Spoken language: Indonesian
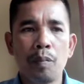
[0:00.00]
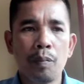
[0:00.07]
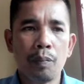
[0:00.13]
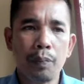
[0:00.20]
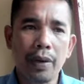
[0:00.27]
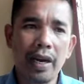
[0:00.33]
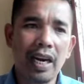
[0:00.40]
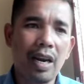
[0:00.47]

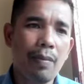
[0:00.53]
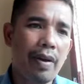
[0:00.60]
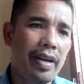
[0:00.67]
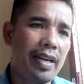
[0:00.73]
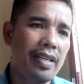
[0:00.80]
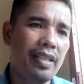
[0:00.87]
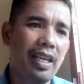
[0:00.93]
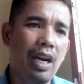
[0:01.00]
Pengalaman
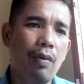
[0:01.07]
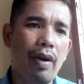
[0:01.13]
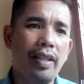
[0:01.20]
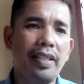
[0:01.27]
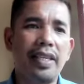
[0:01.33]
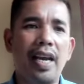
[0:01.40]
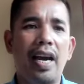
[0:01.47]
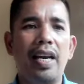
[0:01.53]
Angel White
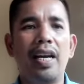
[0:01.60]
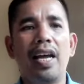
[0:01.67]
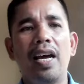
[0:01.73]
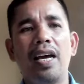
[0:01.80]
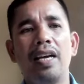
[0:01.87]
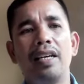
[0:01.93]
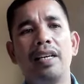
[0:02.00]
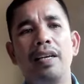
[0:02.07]
sangatlah
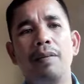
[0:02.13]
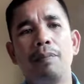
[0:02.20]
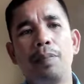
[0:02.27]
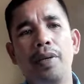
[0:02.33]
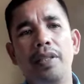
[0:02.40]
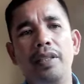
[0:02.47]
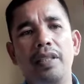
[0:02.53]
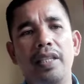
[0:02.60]

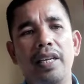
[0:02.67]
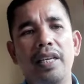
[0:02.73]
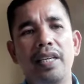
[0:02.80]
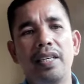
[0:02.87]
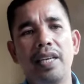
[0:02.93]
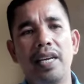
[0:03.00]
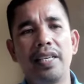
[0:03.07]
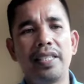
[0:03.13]

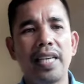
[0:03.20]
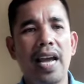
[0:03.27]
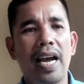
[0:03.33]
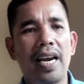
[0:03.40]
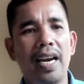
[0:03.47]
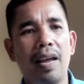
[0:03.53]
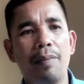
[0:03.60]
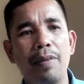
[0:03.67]
penting dan
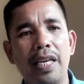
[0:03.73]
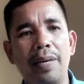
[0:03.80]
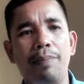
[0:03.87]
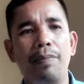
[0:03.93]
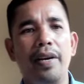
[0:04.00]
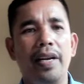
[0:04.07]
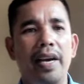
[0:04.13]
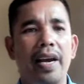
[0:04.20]
sangatlah mirip
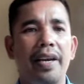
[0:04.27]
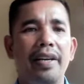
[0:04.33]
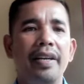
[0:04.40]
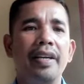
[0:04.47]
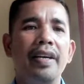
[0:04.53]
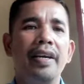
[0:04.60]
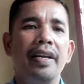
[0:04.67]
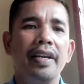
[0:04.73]
dengan
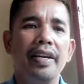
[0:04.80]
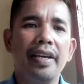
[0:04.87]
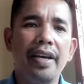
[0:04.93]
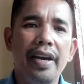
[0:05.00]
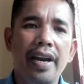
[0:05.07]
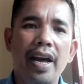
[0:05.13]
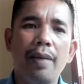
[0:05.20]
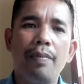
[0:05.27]

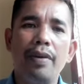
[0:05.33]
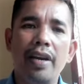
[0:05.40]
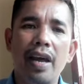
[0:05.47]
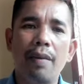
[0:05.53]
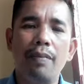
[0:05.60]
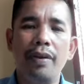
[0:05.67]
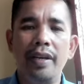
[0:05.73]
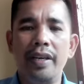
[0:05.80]

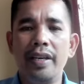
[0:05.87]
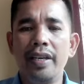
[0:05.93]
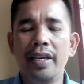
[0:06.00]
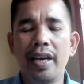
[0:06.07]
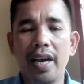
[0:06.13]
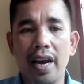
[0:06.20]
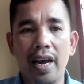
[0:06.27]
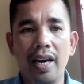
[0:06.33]
nabi-nabi
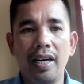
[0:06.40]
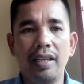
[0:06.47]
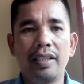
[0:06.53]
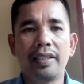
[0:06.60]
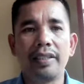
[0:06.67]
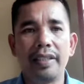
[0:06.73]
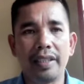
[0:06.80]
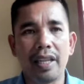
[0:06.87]

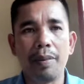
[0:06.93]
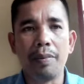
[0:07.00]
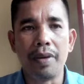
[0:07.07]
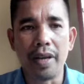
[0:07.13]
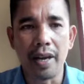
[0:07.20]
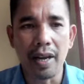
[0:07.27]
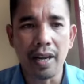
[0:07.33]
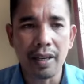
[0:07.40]
Alkitabiah.